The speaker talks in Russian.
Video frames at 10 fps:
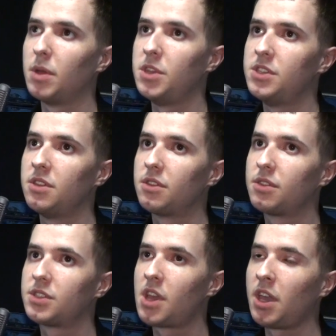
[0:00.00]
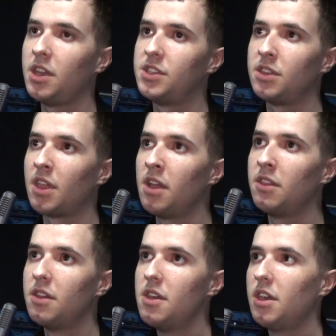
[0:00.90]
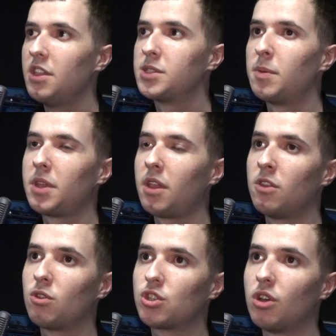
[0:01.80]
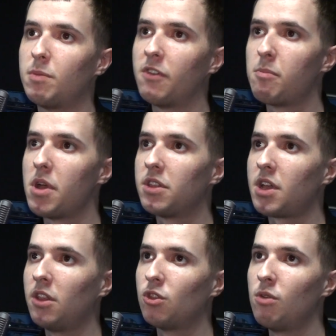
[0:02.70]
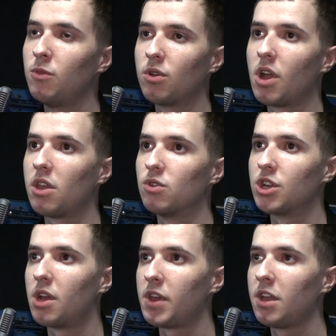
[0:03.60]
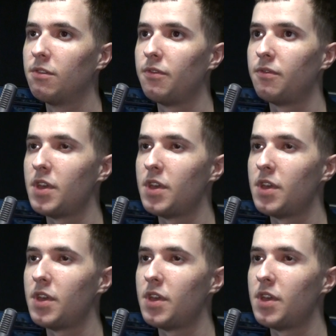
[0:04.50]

победит скорее Титан, несмотря на то, что ПВП это рандом, но, как я уже говорил,